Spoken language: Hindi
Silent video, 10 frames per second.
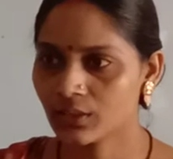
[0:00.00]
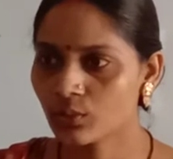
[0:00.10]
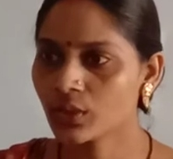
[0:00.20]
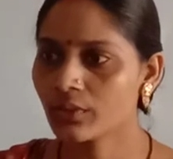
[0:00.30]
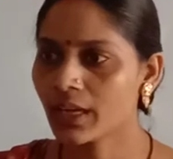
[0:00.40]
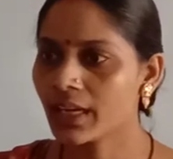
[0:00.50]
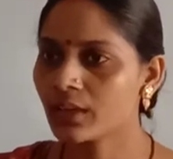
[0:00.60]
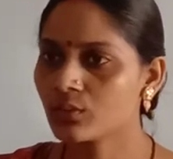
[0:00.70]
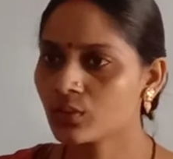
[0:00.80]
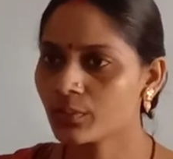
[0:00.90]
होने वाला
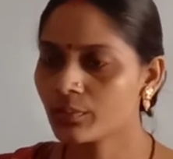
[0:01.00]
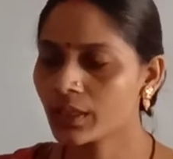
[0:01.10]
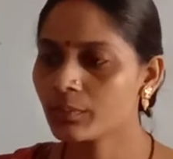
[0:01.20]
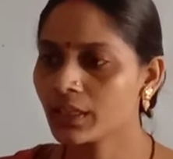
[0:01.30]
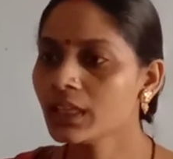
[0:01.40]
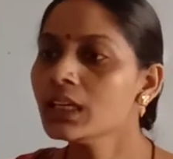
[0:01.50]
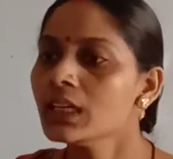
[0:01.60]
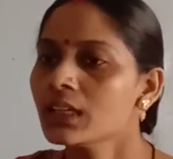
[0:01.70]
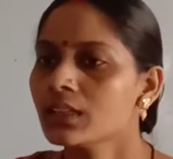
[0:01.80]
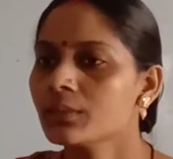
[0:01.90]
है उनके मन में
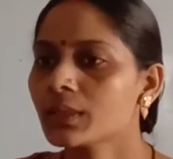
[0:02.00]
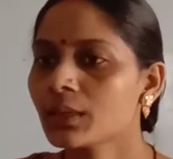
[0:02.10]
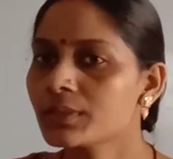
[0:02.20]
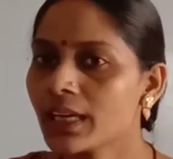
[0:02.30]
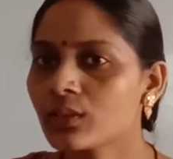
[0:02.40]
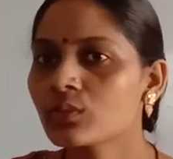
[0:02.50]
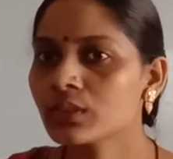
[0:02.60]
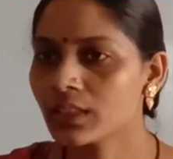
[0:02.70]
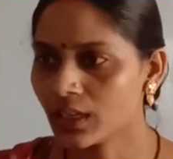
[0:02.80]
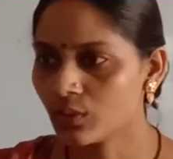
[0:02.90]
मतलब
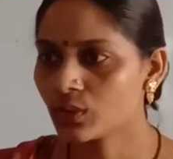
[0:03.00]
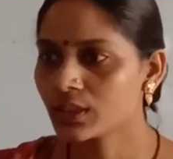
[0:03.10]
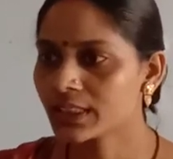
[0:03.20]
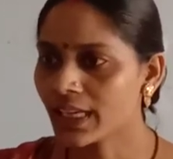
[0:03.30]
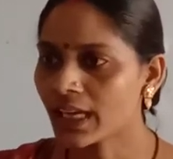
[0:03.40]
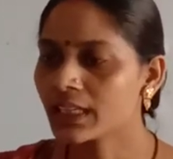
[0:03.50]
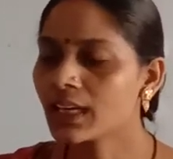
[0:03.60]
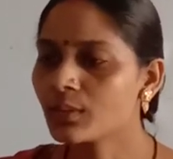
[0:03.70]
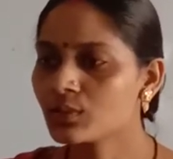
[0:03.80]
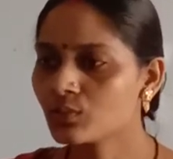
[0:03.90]
जागरूकता हो कि इसके आगे
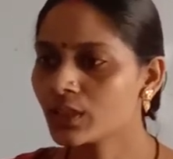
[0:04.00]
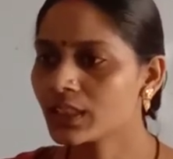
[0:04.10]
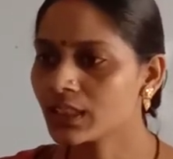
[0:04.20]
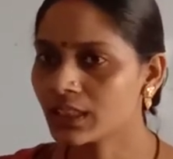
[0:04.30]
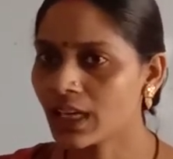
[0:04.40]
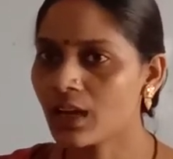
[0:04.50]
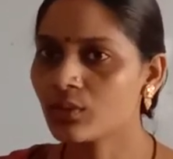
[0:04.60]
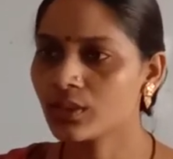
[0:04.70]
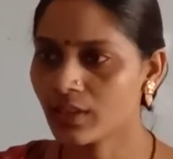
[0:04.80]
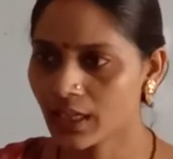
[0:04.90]
का हम सुने कि क्या
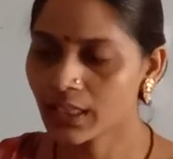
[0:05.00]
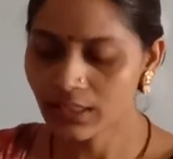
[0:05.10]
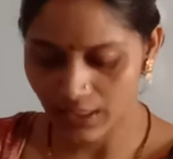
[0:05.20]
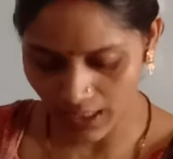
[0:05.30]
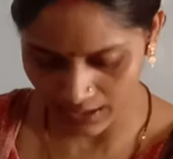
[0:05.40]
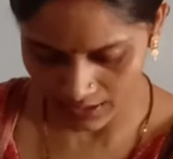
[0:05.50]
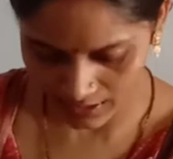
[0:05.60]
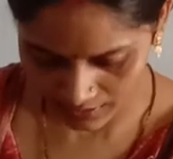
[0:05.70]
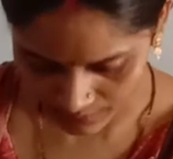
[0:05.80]
होने वाला है इसके आगे है ना